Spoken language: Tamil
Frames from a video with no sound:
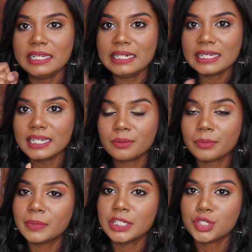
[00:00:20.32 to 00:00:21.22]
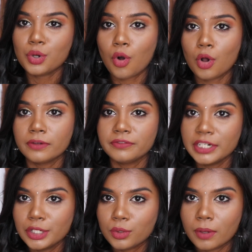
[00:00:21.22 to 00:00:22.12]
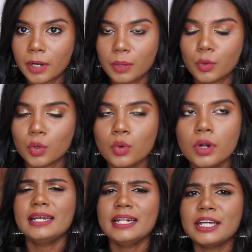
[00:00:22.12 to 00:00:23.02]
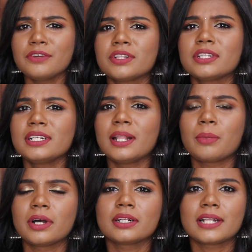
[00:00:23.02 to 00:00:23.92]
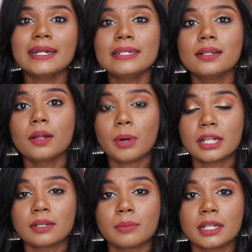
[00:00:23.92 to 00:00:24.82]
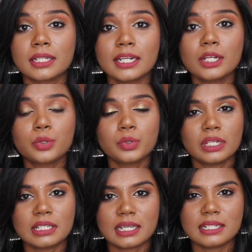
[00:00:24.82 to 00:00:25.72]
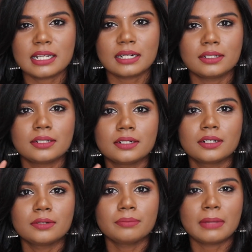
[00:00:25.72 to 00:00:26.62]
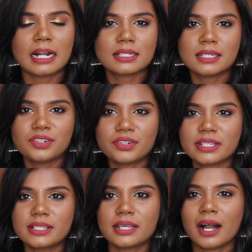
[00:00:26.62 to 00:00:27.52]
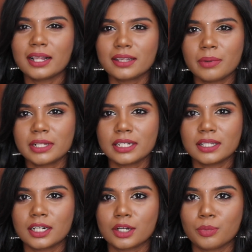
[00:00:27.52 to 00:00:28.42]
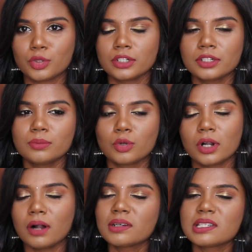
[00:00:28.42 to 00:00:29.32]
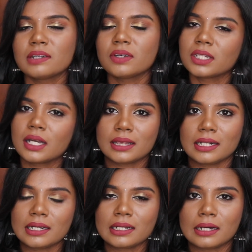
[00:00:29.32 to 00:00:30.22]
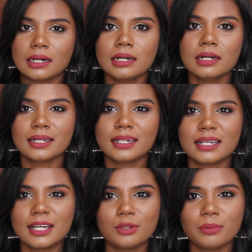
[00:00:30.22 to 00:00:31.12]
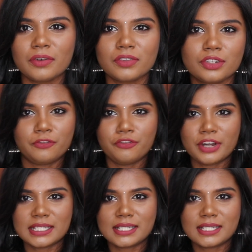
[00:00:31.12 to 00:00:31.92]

இன்னைக்கு நம்ம மீஷோ ஹால் வீடியோ தான் பார்க்க போறோம் இன்னைக்கு வந்து நம்ம டைட்டில் பார்த்த மாதிரி குர்த்தி செட்ஸ் அண்ட் மேக்ஸி ட்ரெஸ் அந்த மாதிரி தான் இருக்க போது முக்காவாசி வந்து எத்னிக்கு தான் இன்னைக்கு எதுவுமே வந்து